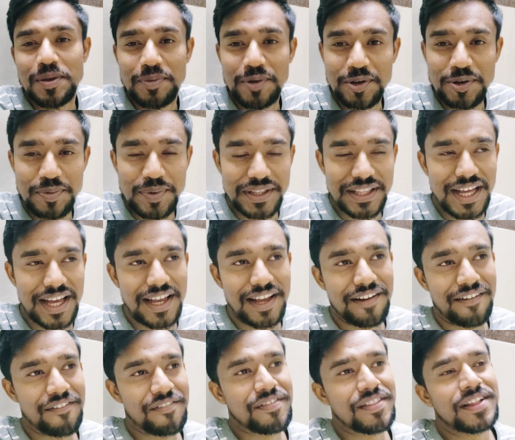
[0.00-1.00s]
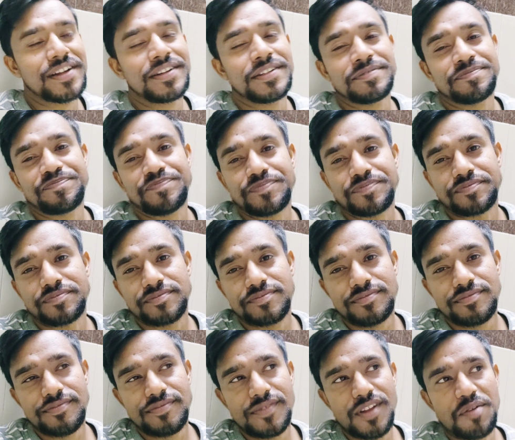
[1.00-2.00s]
सभी को
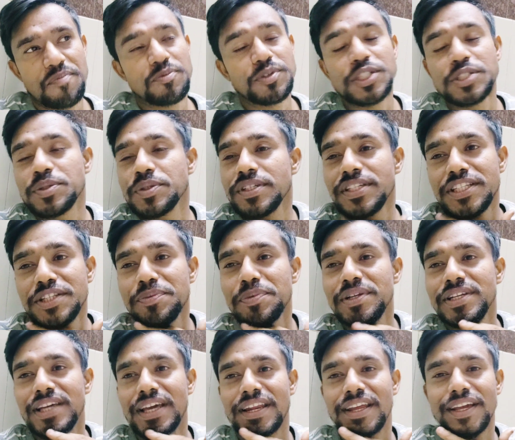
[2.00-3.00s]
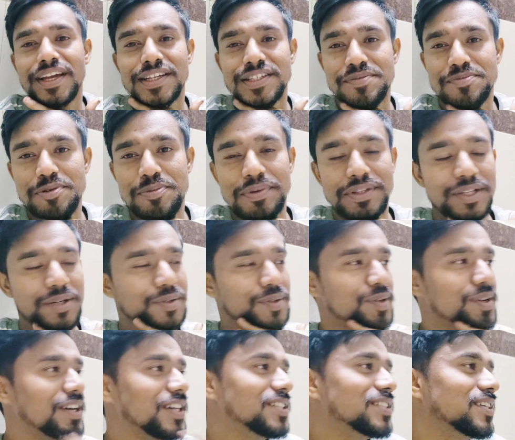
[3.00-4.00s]
बताया मुझे तो नींद भी नहीं आ रही कसम से बताओ
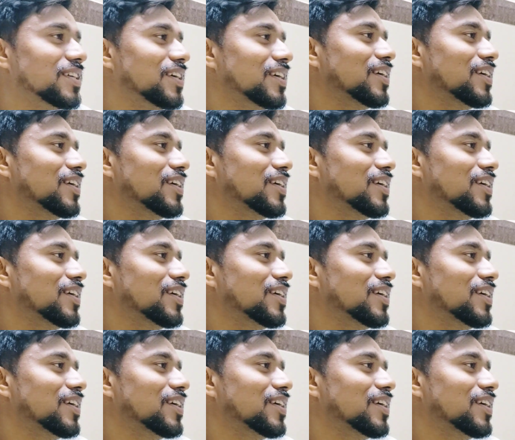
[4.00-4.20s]
तो भाई